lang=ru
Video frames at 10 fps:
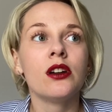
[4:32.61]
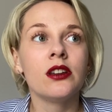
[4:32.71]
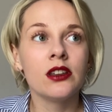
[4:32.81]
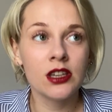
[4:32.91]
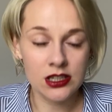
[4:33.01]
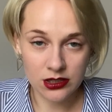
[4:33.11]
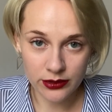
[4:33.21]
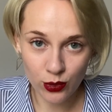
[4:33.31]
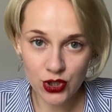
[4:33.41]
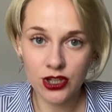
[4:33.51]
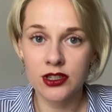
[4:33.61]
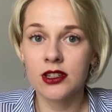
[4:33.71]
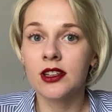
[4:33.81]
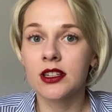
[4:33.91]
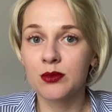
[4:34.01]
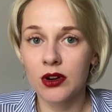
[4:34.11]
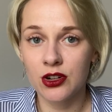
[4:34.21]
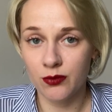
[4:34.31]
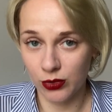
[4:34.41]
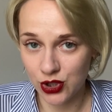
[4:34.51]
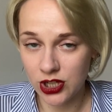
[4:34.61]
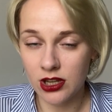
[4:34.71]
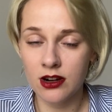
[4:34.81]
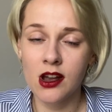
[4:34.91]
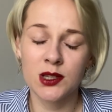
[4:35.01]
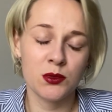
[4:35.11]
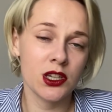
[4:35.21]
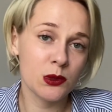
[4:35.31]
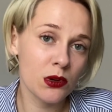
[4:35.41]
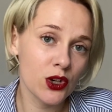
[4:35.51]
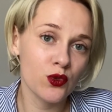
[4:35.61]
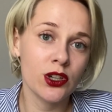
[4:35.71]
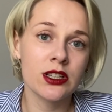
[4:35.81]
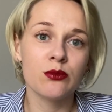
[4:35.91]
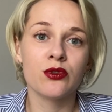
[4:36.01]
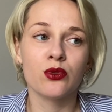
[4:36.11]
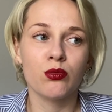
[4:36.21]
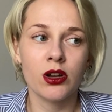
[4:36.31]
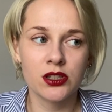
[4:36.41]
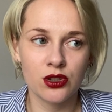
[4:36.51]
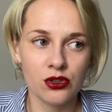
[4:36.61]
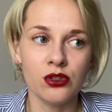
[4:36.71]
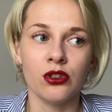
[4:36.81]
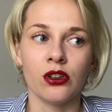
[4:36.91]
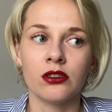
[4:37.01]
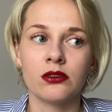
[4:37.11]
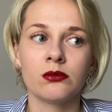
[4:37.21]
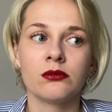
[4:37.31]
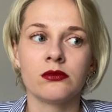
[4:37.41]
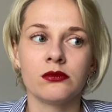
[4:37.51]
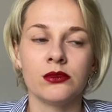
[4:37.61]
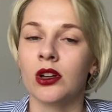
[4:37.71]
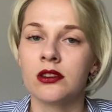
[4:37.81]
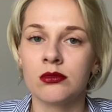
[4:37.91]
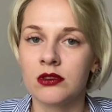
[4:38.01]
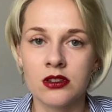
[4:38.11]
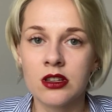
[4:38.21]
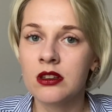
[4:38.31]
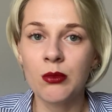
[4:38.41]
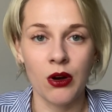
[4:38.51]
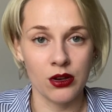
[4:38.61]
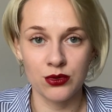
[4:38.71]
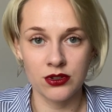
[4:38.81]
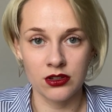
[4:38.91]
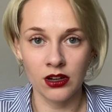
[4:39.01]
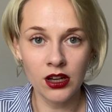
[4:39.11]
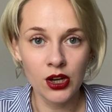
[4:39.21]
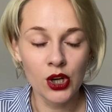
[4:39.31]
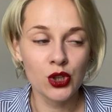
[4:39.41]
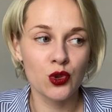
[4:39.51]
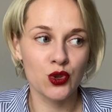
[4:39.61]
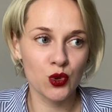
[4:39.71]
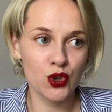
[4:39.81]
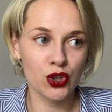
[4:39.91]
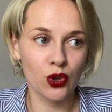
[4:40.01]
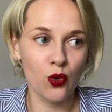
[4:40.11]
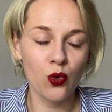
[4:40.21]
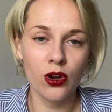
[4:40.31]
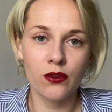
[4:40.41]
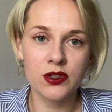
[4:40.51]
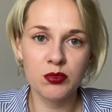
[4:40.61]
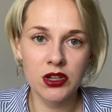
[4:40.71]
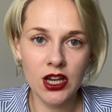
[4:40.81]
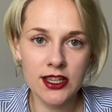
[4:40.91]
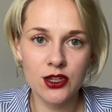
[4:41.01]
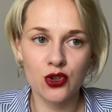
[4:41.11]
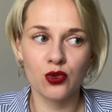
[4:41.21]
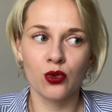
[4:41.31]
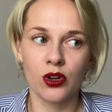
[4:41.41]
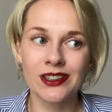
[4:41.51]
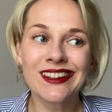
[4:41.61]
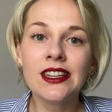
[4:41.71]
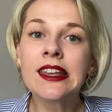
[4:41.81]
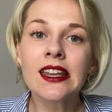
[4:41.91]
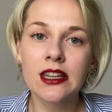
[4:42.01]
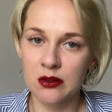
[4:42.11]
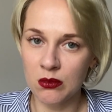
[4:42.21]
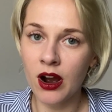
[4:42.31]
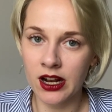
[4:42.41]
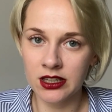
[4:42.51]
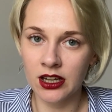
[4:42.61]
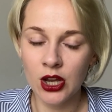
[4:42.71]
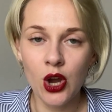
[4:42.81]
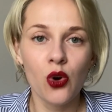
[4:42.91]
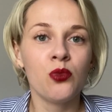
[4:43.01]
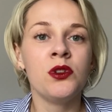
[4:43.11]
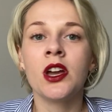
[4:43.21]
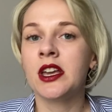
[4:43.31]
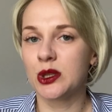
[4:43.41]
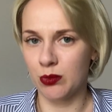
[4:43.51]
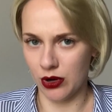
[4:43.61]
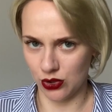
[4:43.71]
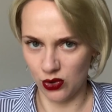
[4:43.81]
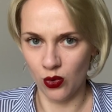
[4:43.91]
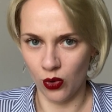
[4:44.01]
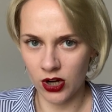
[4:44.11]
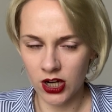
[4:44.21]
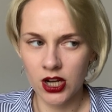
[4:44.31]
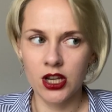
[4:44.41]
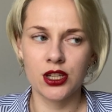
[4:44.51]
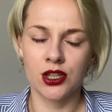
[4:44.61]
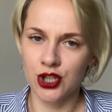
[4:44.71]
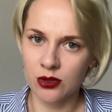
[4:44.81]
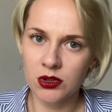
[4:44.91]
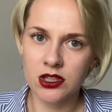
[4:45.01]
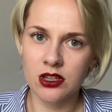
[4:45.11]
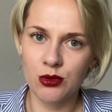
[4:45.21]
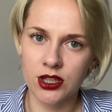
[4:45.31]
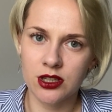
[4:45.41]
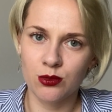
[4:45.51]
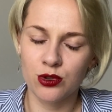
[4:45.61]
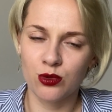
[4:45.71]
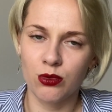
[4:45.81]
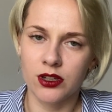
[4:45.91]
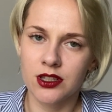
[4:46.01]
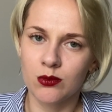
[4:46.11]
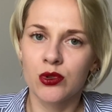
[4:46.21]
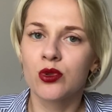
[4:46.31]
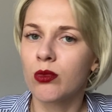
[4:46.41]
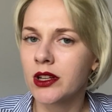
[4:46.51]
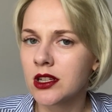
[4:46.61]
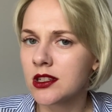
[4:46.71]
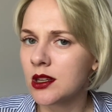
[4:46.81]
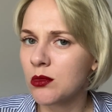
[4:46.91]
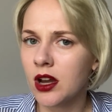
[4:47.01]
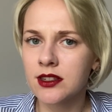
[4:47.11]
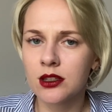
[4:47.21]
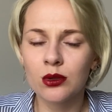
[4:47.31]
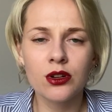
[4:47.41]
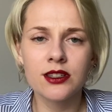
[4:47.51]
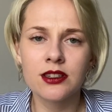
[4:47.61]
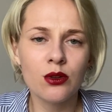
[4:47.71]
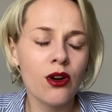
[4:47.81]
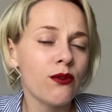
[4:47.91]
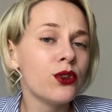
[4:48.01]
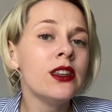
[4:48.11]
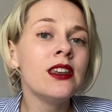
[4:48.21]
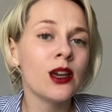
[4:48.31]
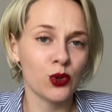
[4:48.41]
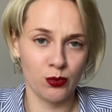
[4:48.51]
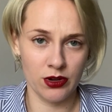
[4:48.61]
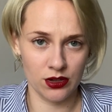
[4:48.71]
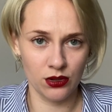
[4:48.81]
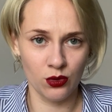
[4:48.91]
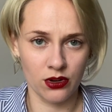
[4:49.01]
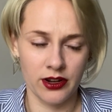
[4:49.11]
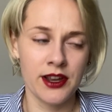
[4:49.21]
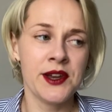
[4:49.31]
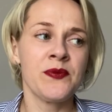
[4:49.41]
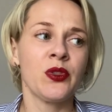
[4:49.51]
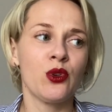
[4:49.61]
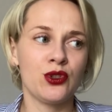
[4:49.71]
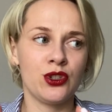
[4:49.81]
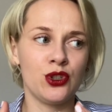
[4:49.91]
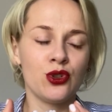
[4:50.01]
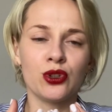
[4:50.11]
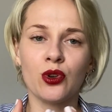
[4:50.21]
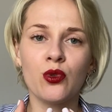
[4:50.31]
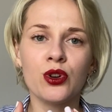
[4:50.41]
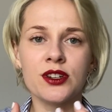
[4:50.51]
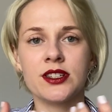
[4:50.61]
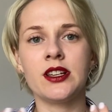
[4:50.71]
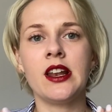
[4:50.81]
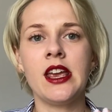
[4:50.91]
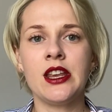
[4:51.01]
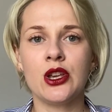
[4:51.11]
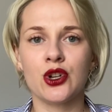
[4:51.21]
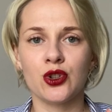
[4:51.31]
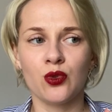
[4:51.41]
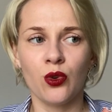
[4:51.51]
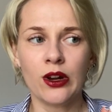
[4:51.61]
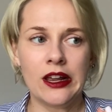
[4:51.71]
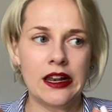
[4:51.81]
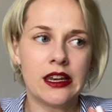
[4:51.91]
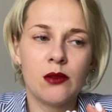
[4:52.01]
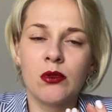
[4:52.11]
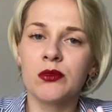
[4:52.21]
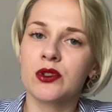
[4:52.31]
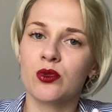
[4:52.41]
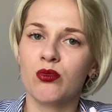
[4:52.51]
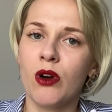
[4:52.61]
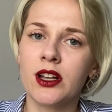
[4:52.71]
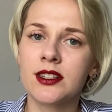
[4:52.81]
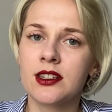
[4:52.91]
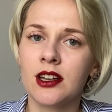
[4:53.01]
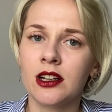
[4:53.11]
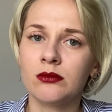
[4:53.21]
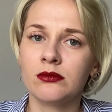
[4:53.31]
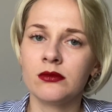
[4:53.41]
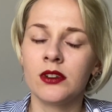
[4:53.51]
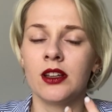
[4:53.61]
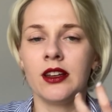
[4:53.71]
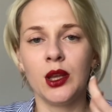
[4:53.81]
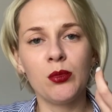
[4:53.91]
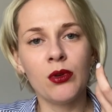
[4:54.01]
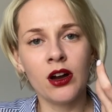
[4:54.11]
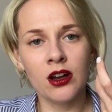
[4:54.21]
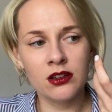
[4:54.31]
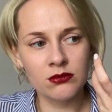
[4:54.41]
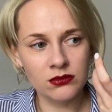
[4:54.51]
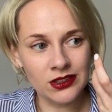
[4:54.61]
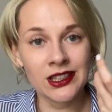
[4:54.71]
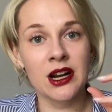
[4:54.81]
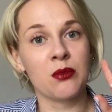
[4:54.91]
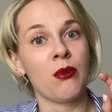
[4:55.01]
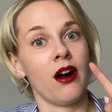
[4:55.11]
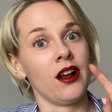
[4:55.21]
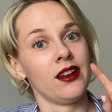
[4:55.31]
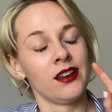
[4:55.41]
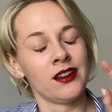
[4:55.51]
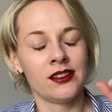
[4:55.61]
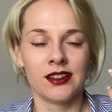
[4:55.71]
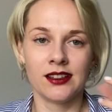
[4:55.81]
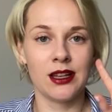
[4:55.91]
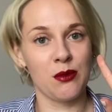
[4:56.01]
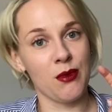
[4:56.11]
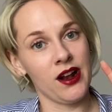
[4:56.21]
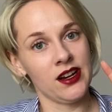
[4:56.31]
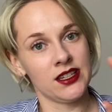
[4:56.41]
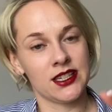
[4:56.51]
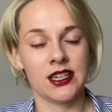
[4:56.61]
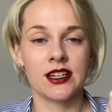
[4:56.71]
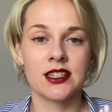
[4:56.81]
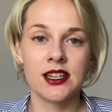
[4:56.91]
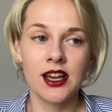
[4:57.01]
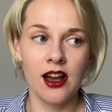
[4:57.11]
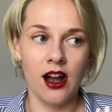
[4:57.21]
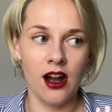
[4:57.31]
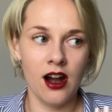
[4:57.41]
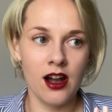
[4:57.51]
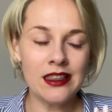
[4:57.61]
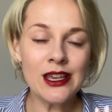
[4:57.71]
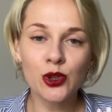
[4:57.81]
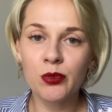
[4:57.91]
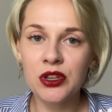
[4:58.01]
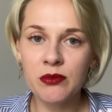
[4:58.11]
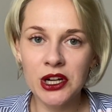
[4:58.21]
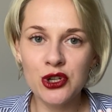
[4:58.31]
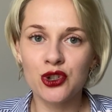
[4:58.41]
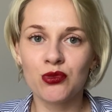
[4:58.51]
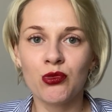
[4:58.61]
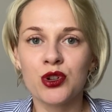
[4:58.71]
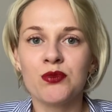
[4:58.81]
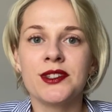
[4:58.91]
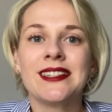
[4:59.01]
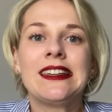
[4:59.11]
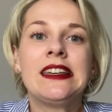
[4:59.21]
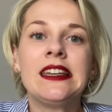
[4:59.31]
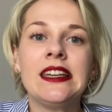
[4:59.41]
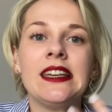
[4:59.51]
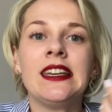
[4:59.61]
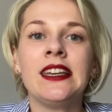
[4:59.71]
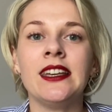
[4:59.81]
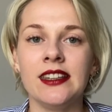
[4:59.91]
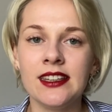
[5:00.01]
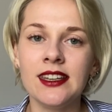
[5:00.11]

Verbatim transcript: есть сложность, и я спрашиваю, получение оргазма, и я спрашиваю, есть ли мастурбация? Нет я этим не занимаюсь, да, то есть тоже такое восприятие, что это ненормально, у меня есть партнер, зачем мне заниматься мастурбацией? Мастурбацией занимается только те, у кого нету партнера, то есть идет такое разделение, что либо мастурбация, либо нормальная, да, нормальный секс, а нету понимания, что может быть и-и, не